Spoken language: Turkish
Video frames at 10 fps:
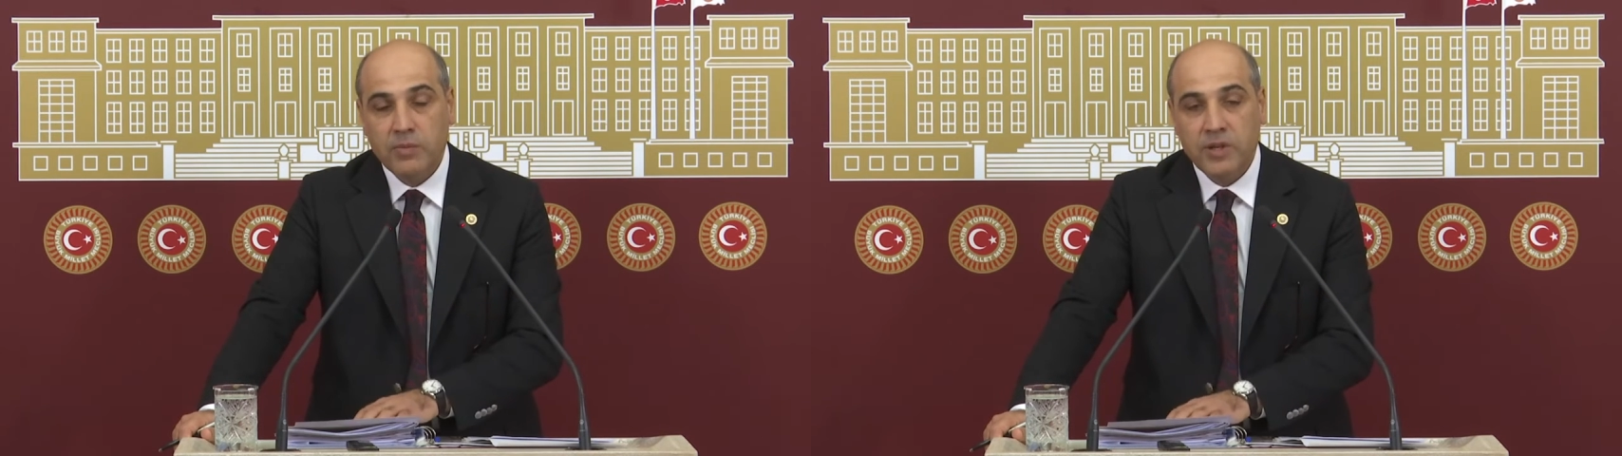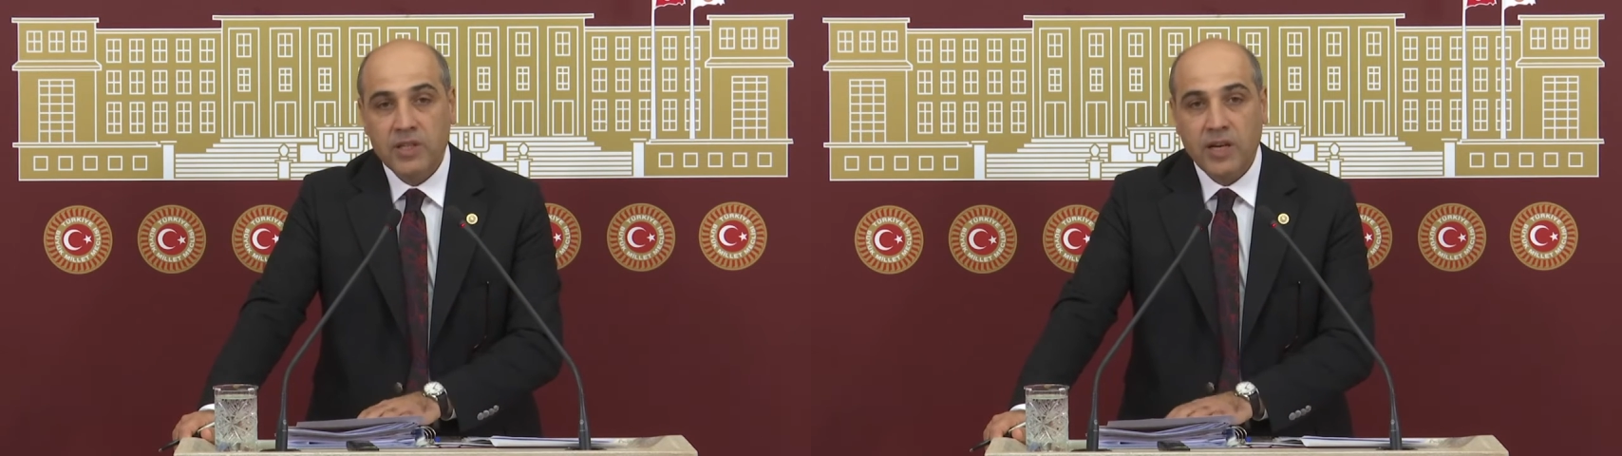
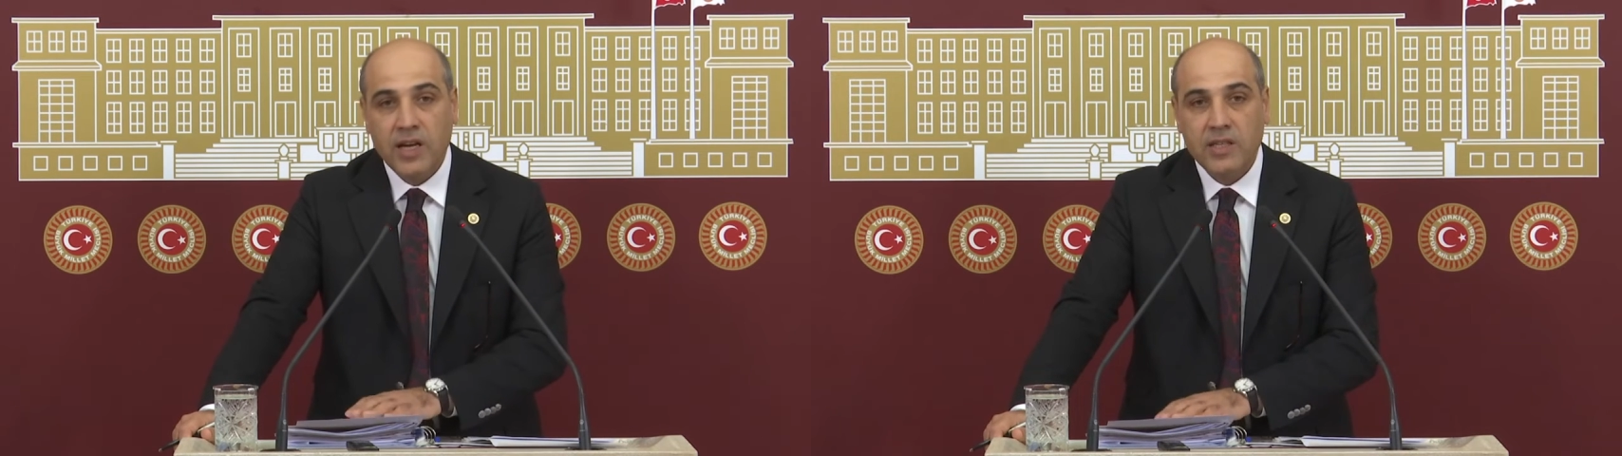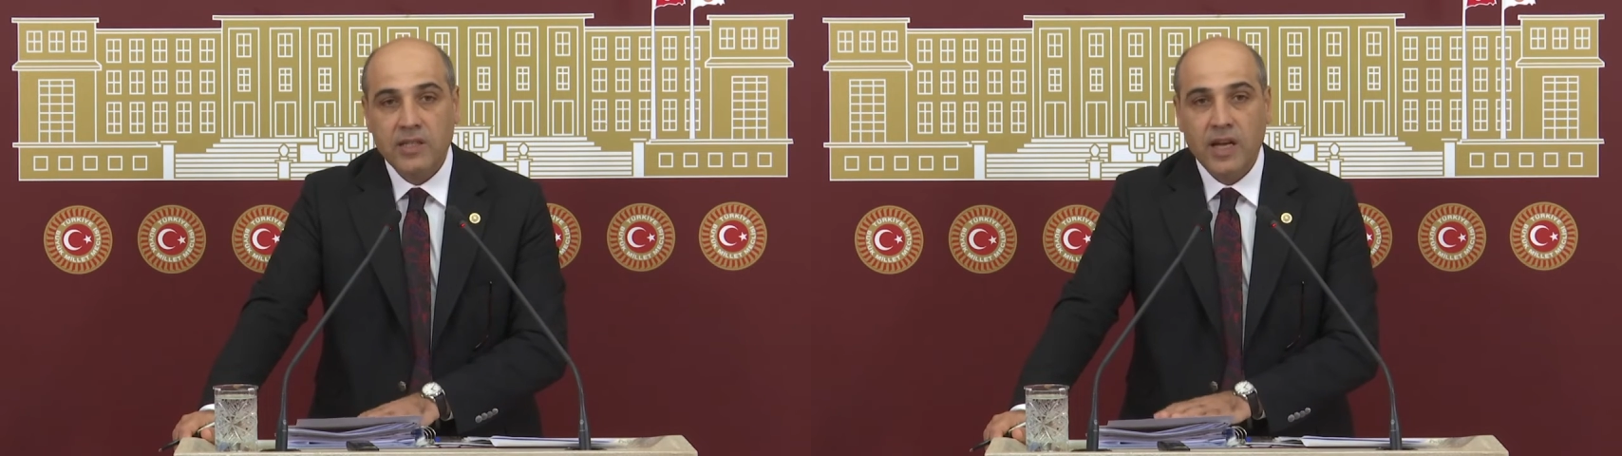bir
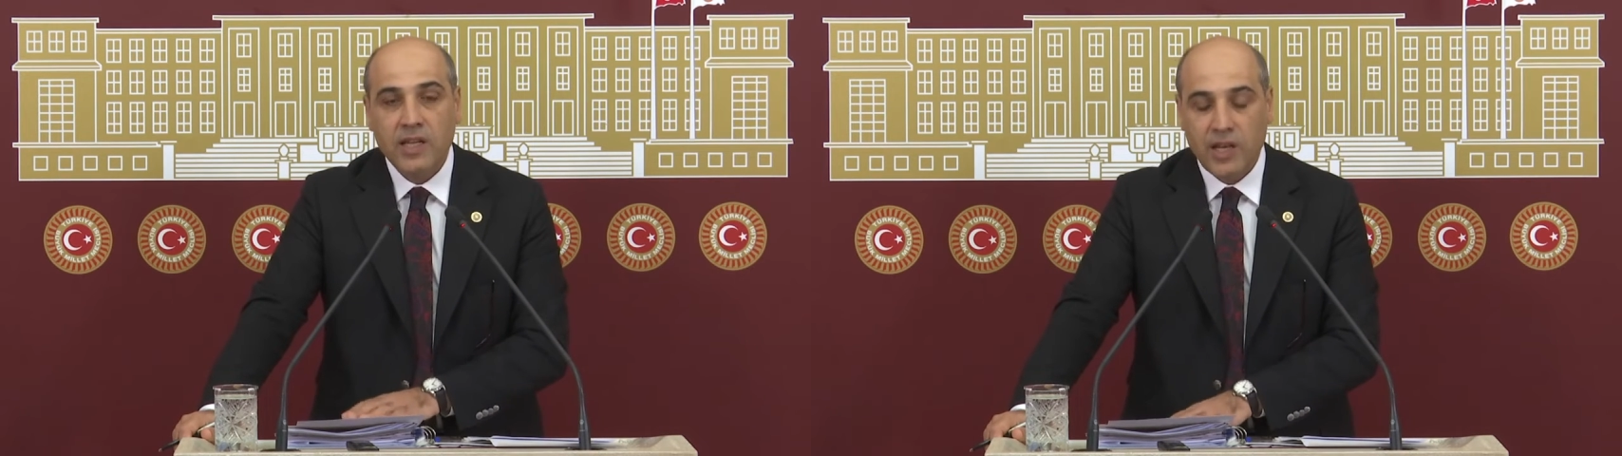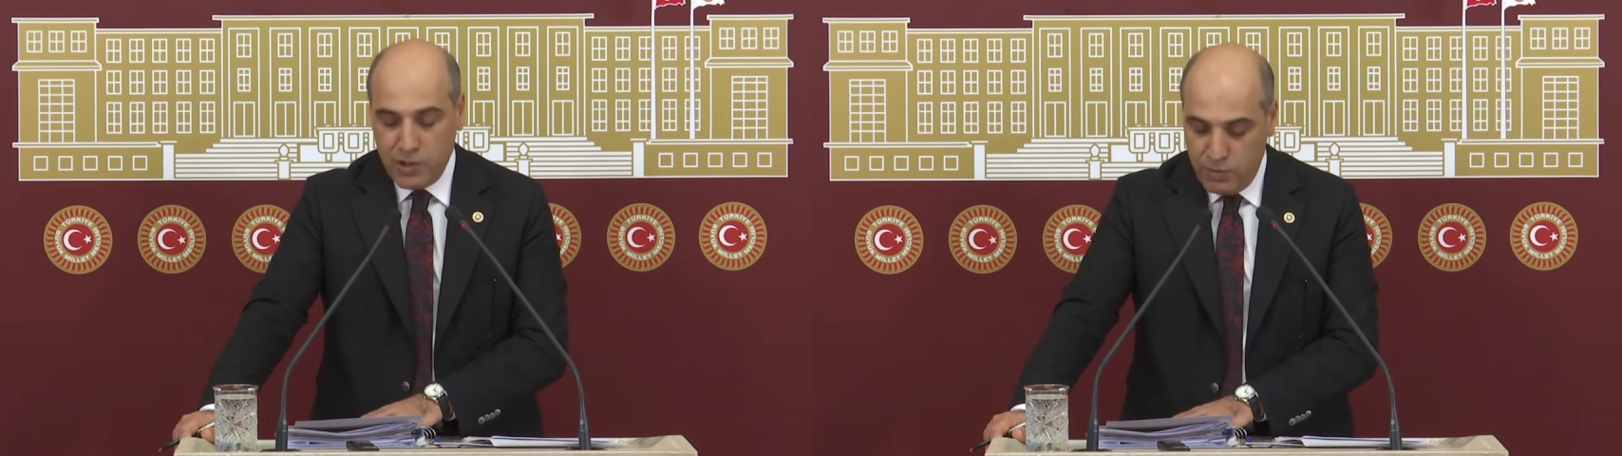tarihsel
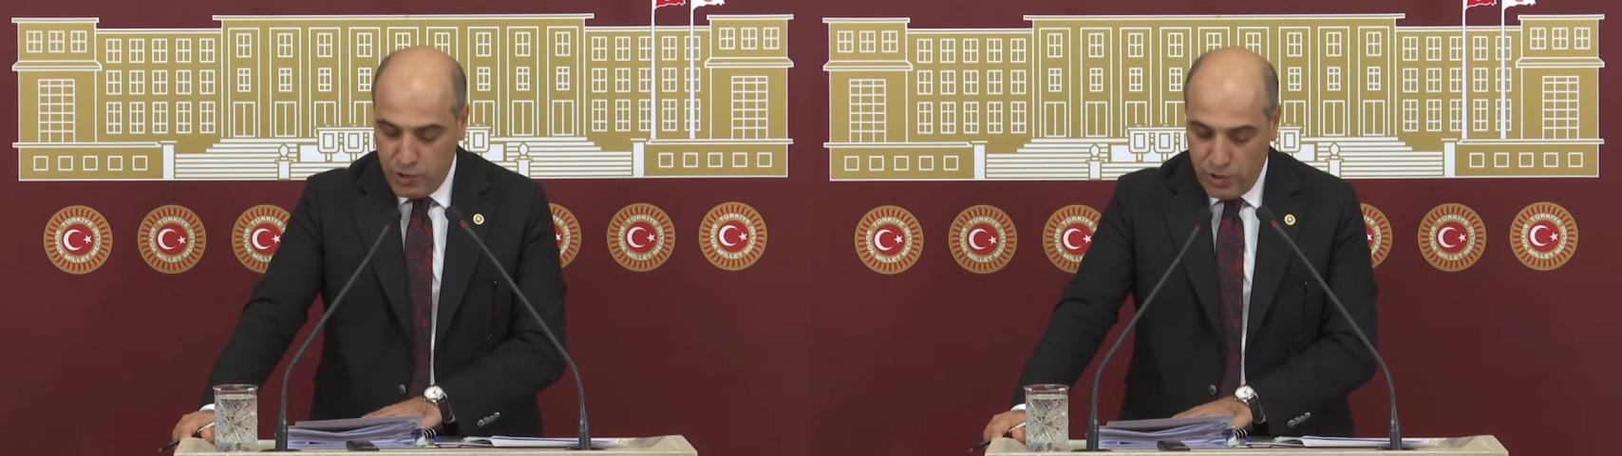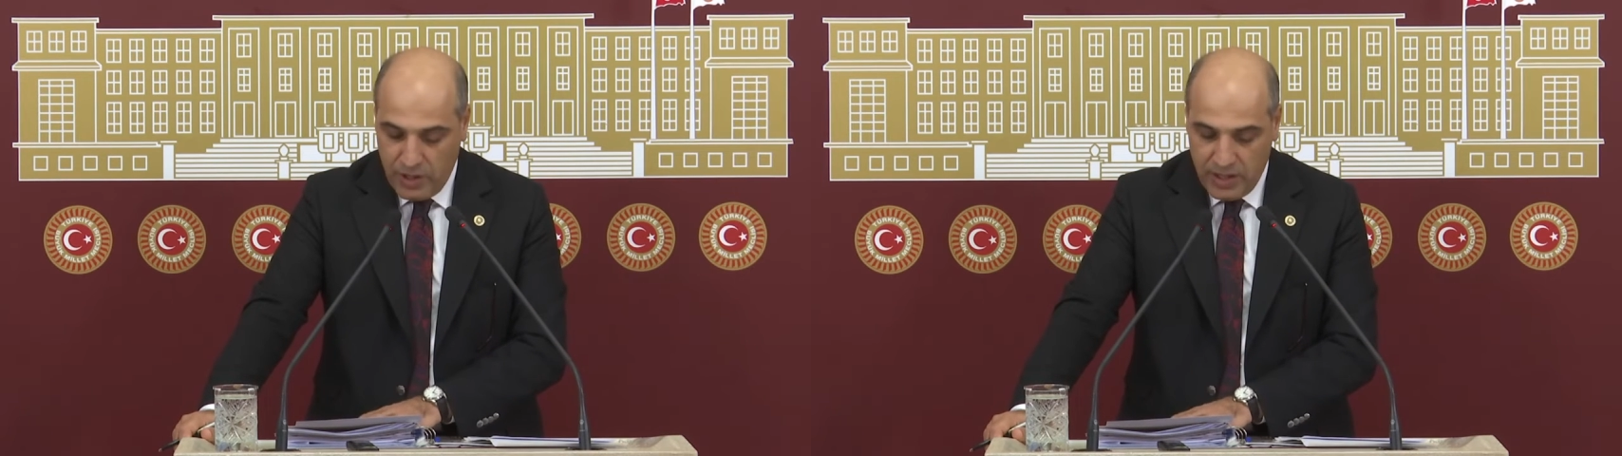
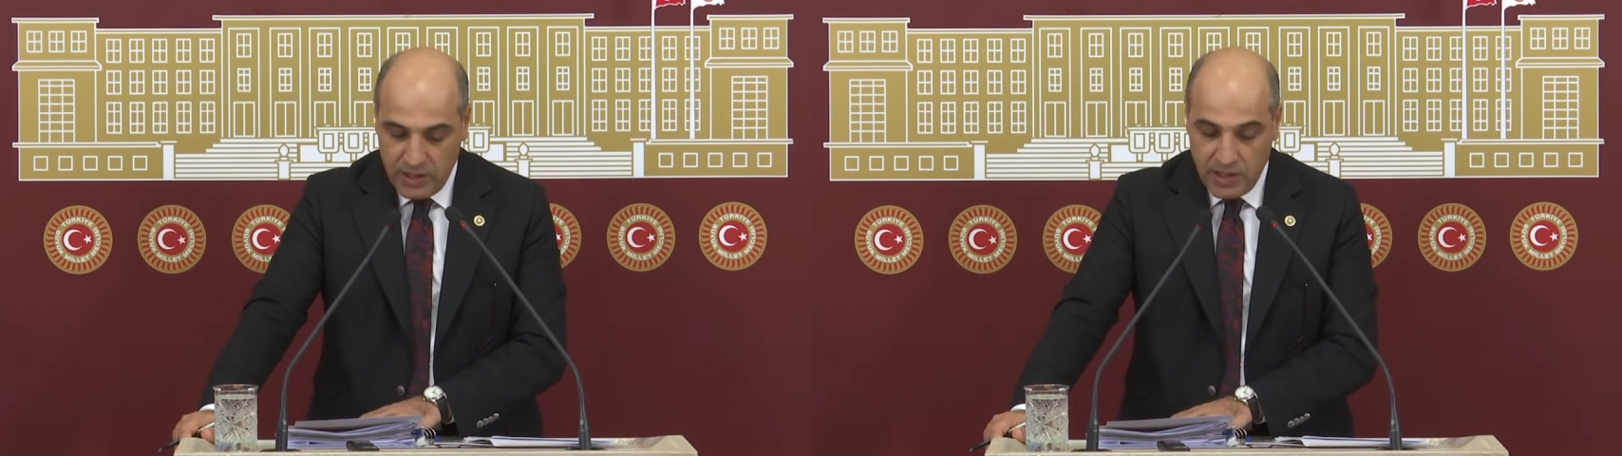geçmişi olan